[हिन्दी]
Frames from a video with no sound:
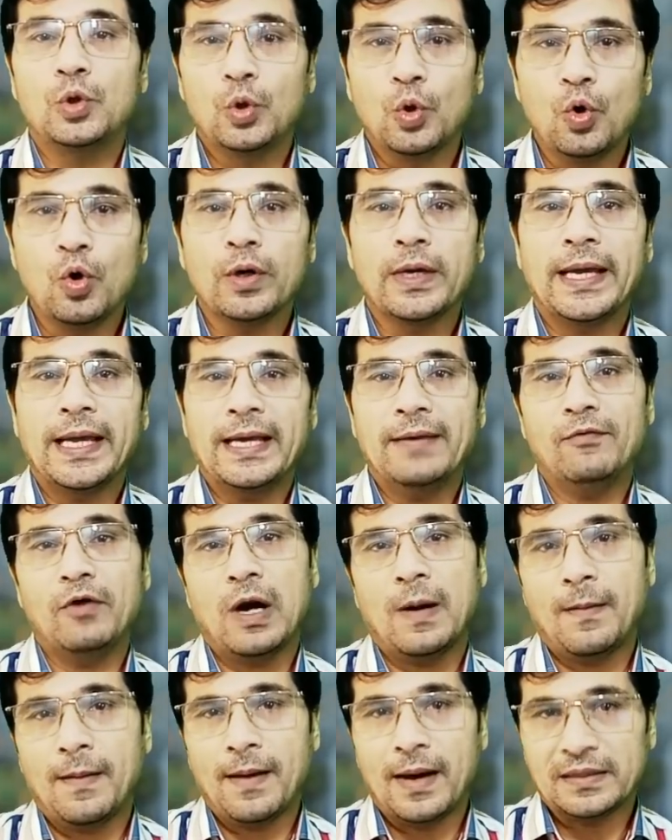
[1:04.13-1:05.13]
लोग हैं वो
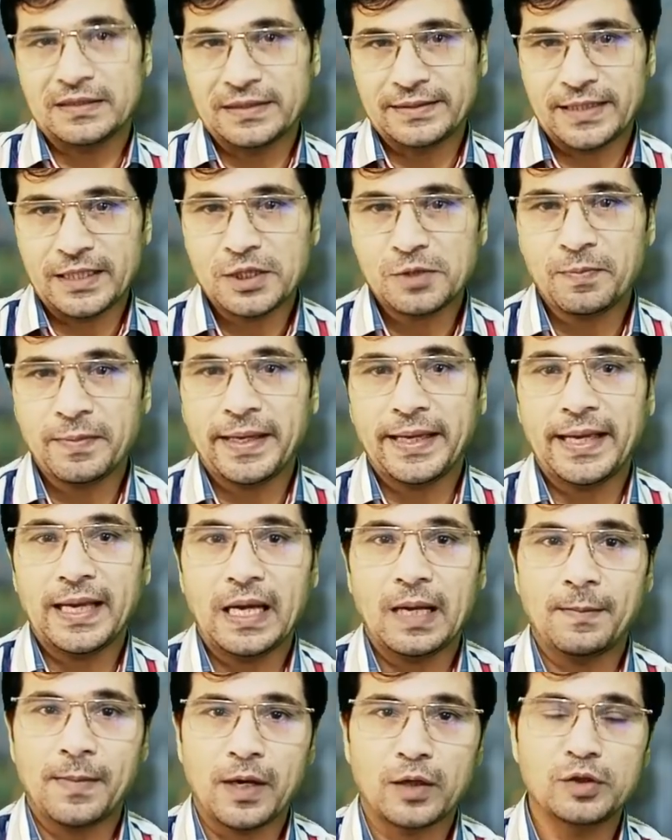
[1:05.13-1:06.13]
हमारे साथ टच में हैं
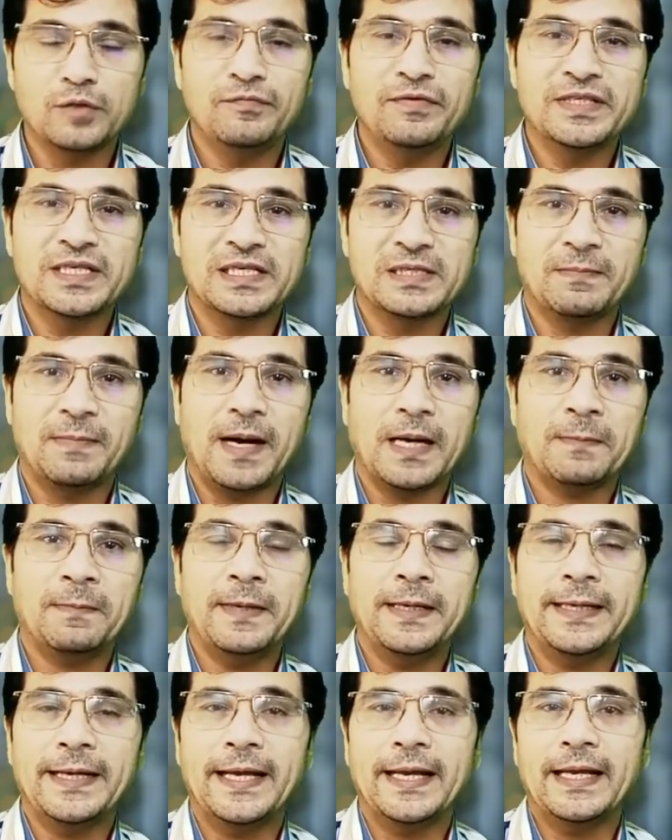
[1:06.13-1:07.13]
हमारा जो वीज़ा
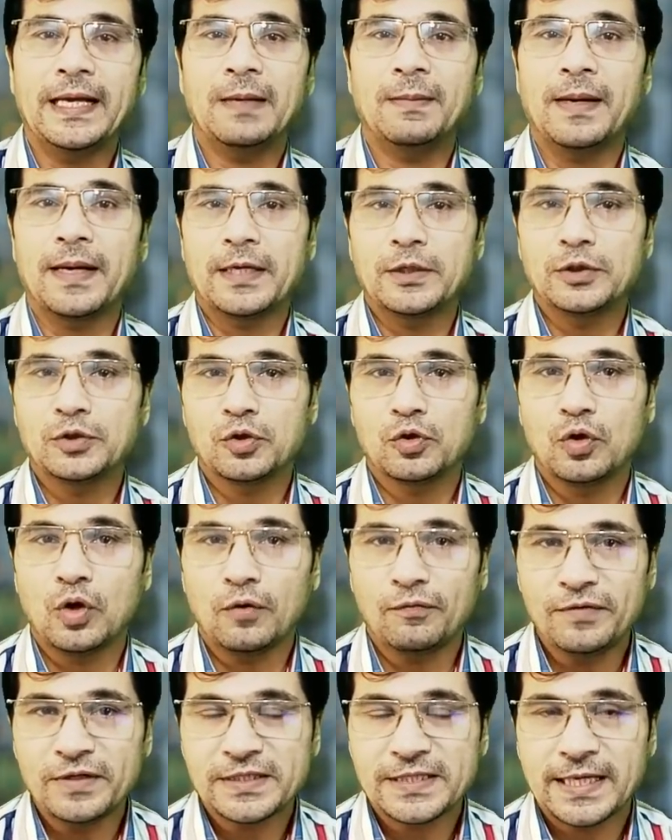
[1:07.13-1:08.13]
डिपार्टमेंट है हमारे जो
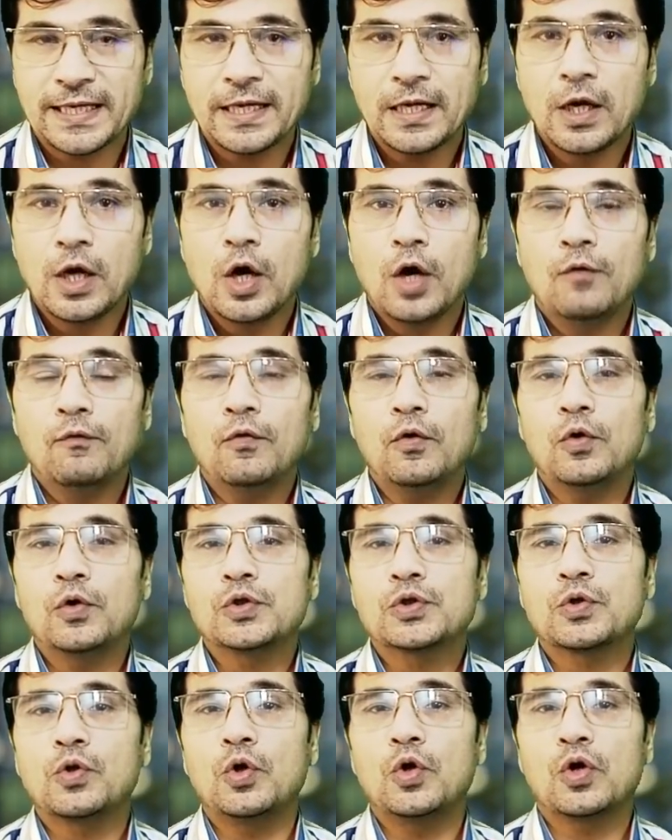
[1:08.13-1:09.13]
ऑफिस है वो
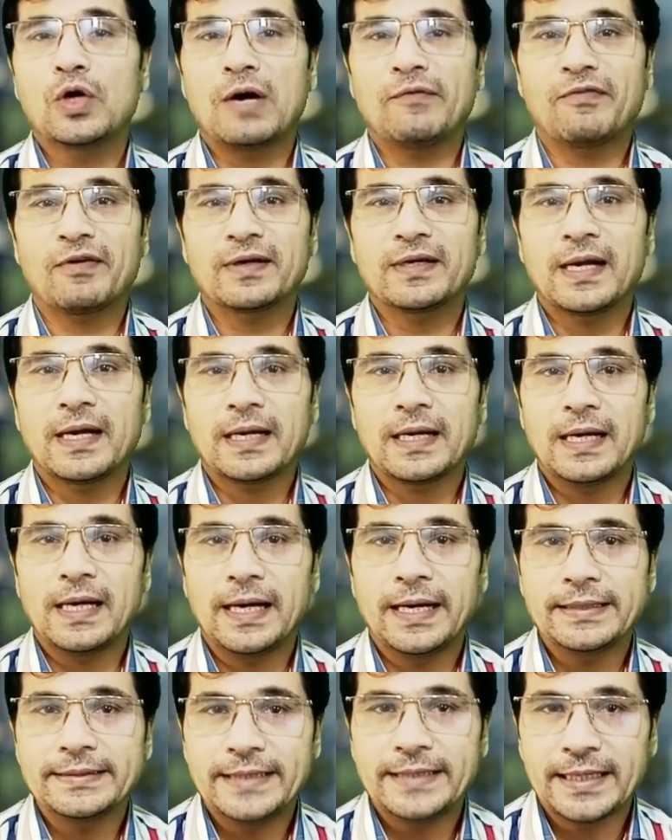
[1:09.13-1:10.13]
उसको लुक कर रहा
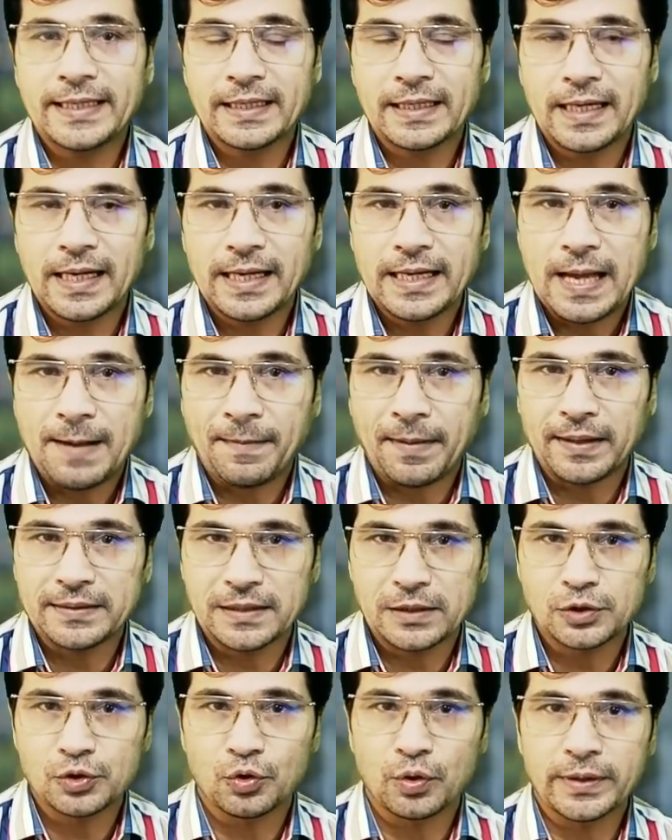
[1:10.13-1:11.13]
है देख रहा है आपके साथ
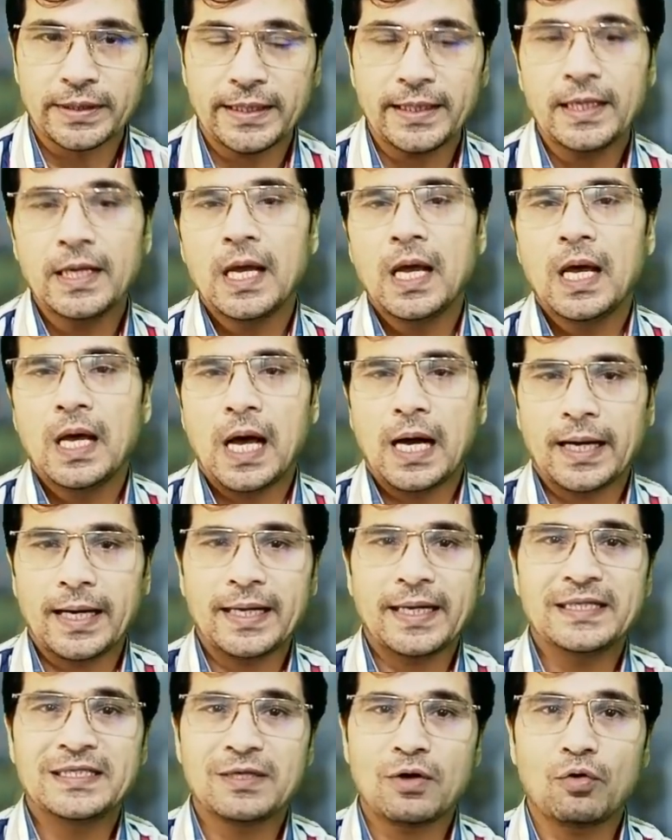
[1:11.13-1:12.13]
जुड़ के अगर
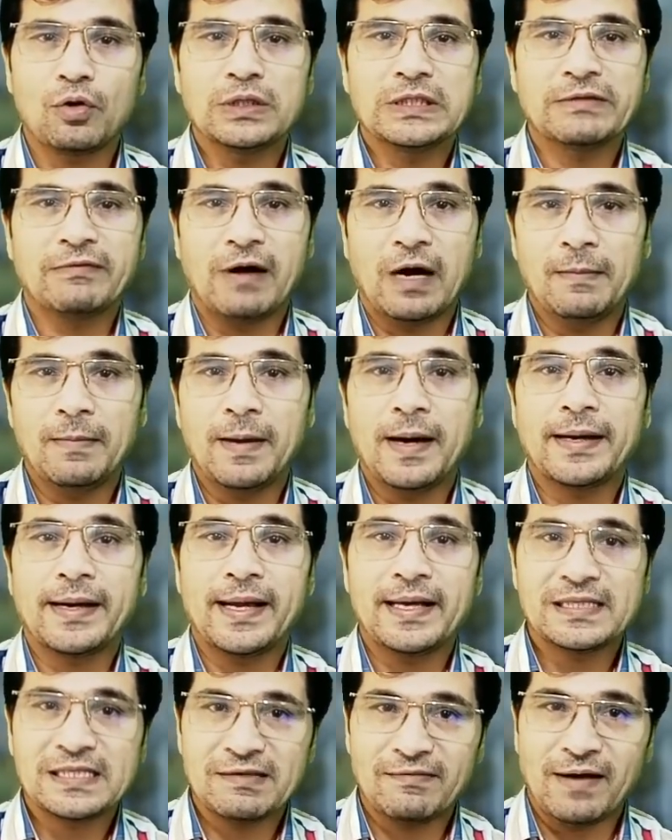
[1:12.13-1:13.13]
किसी को कोई जवाब आ रहा
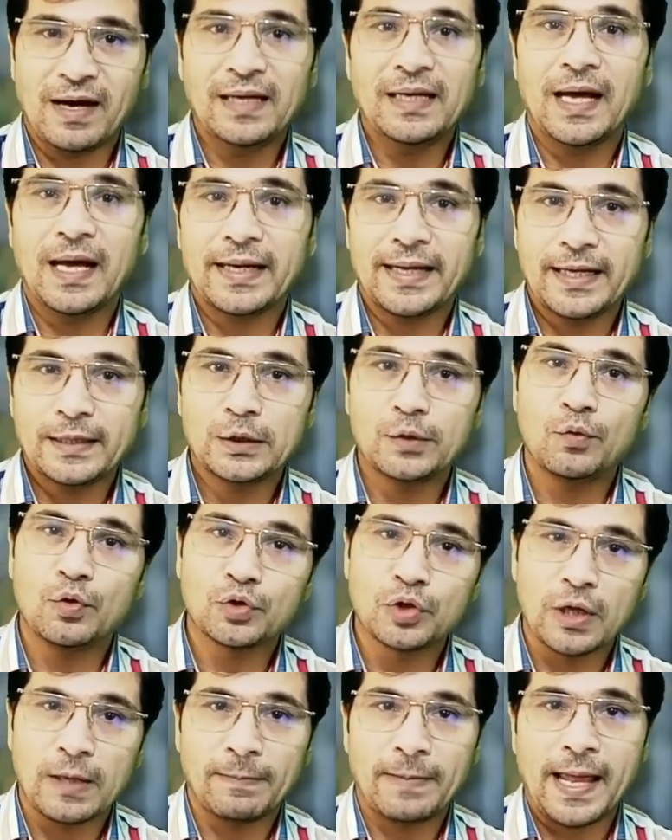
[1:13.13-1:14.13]
है सवाल आ रहा है तो वो
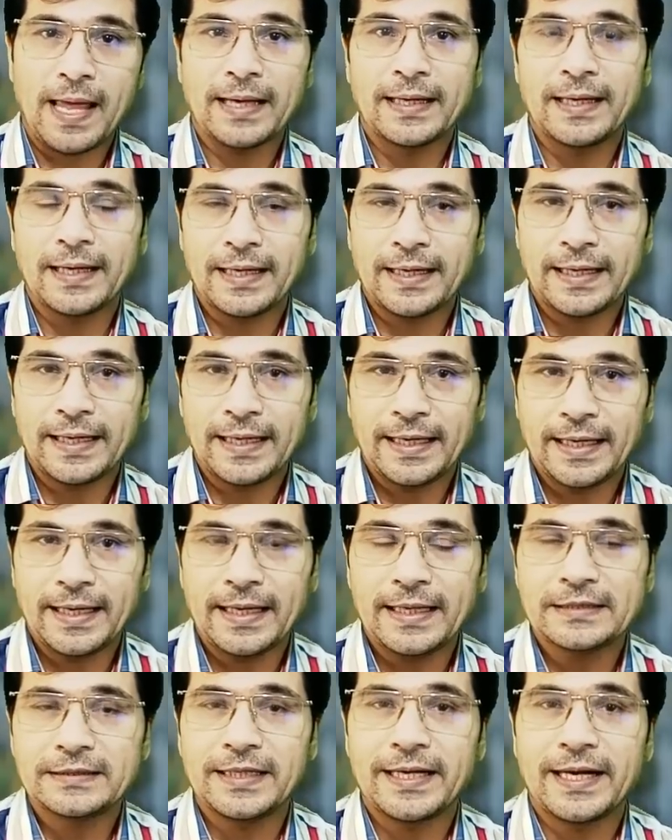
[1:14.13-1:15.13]
उसको रिप्लाई कर रहे हैं
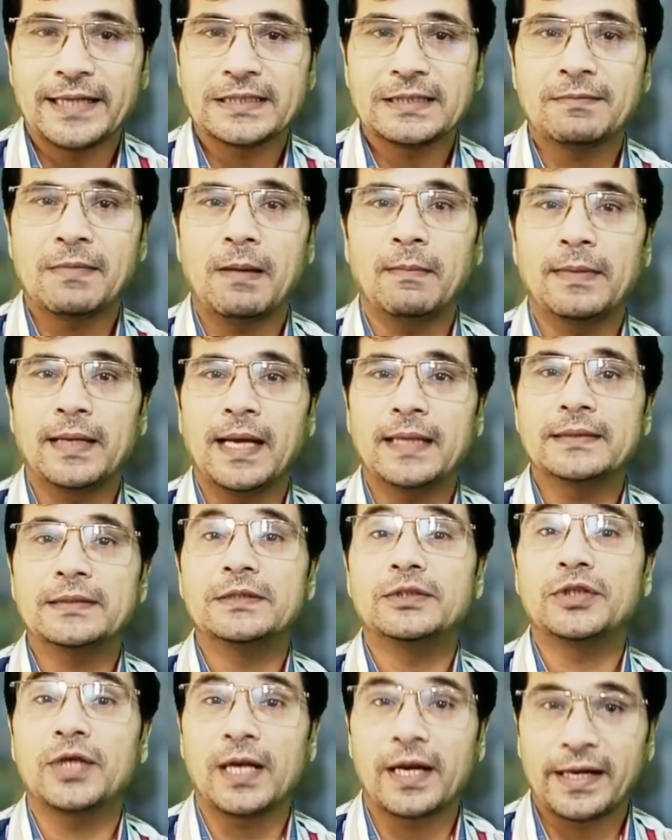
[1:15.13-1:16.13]
इस तरीके से मामला
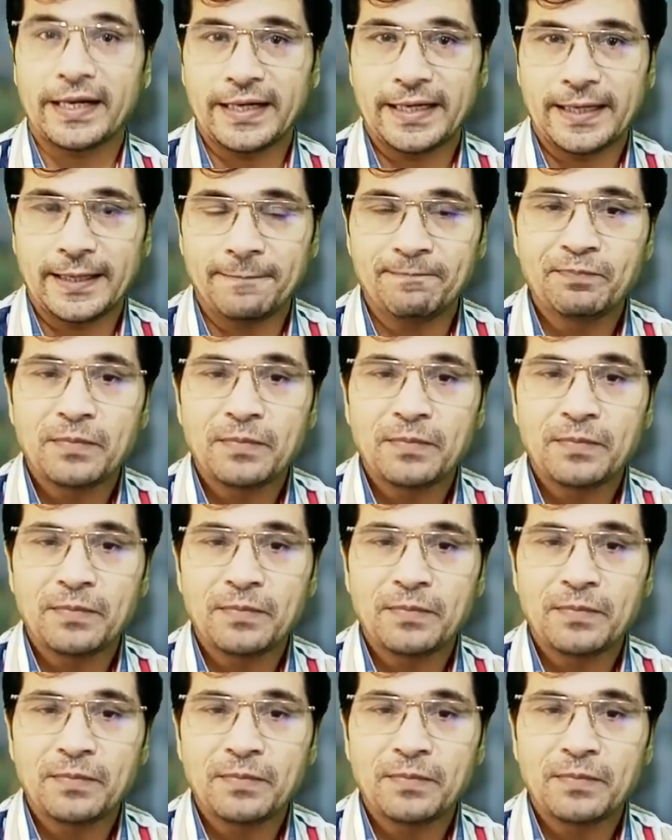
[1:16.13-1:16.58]
चल रहे हैं